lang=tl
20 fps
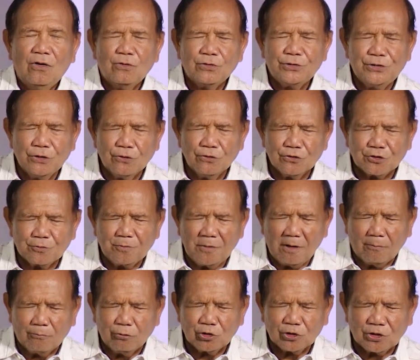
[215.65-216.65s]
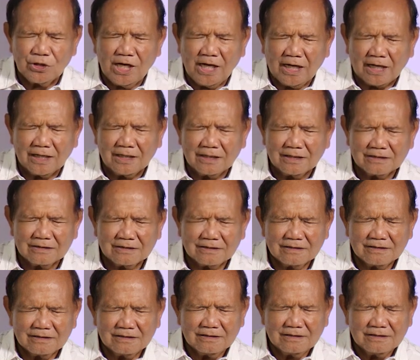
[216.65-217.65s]
O Diyos, may abot na
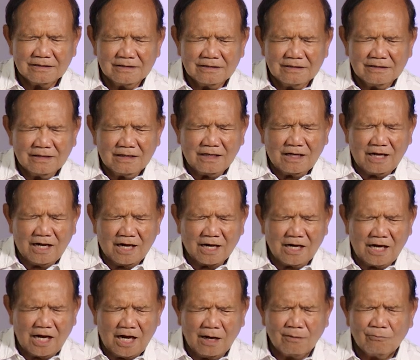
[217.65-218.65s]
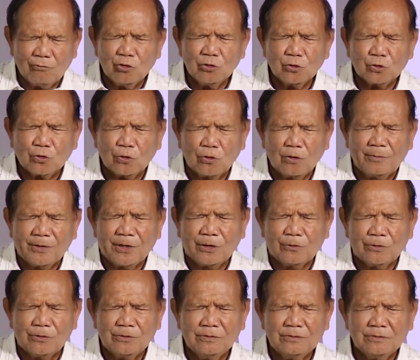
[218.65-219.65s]
ang among
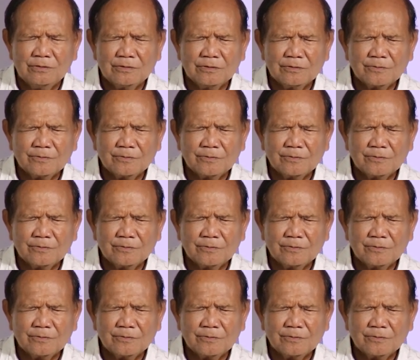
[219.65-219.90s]
tulumanon,